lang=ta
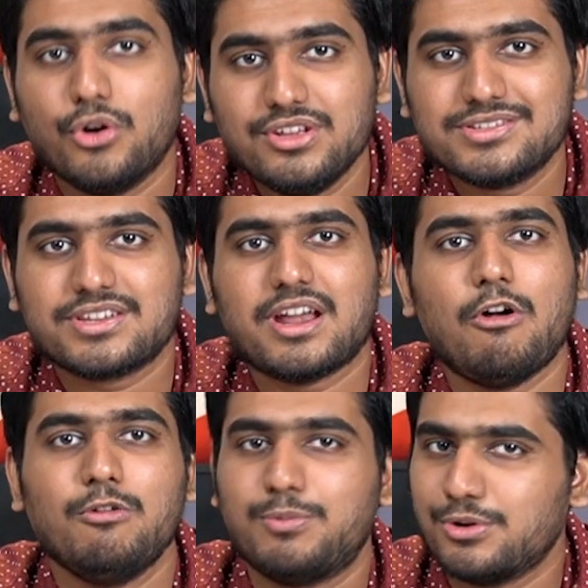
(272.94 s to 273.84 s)
ஆடியன்ஸ்
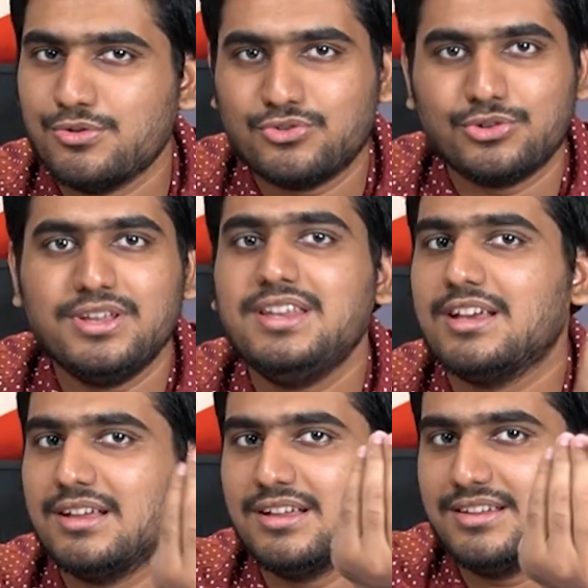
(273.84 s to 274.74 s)
ட்ராவல் பண்ணுன்னு சொல்லி
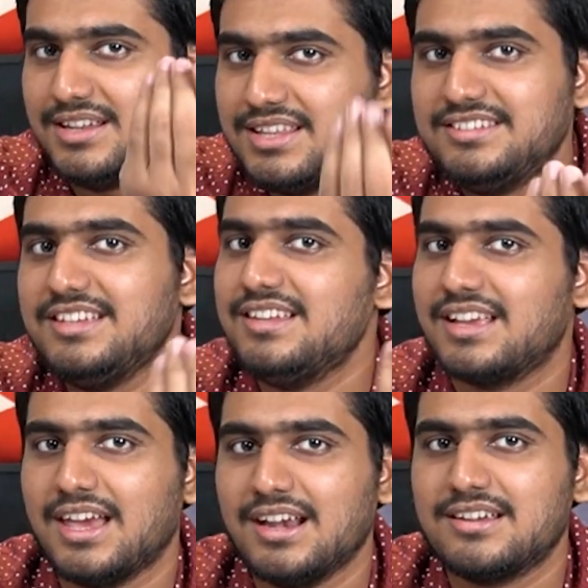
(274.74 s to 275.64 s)
நீங்கள் நினச்சி இந்த
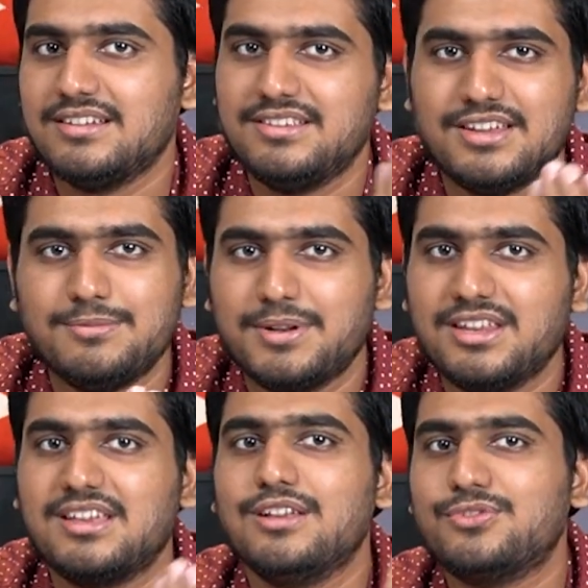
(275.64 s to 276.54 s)
கேரக்டர் டிசைன்
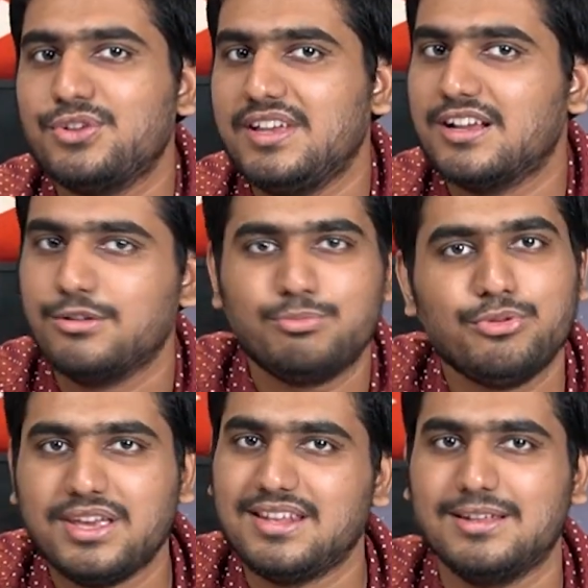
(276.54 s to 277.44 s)
பண்ணியிருக்கீங்கன்னு சொல்லி எங்களுக்கு
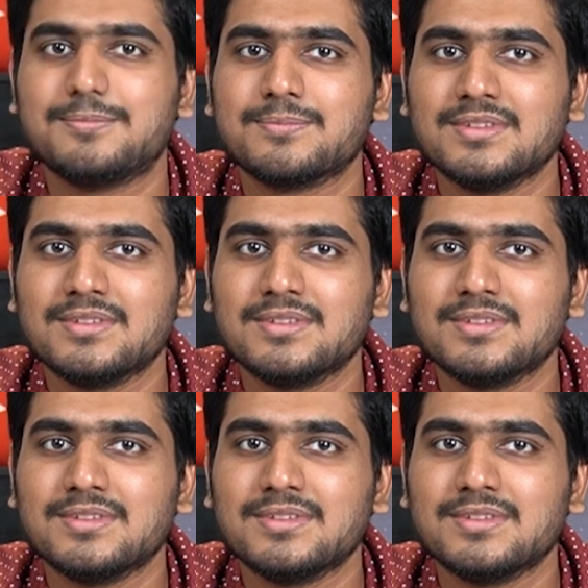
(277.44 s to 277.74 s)
புரியுது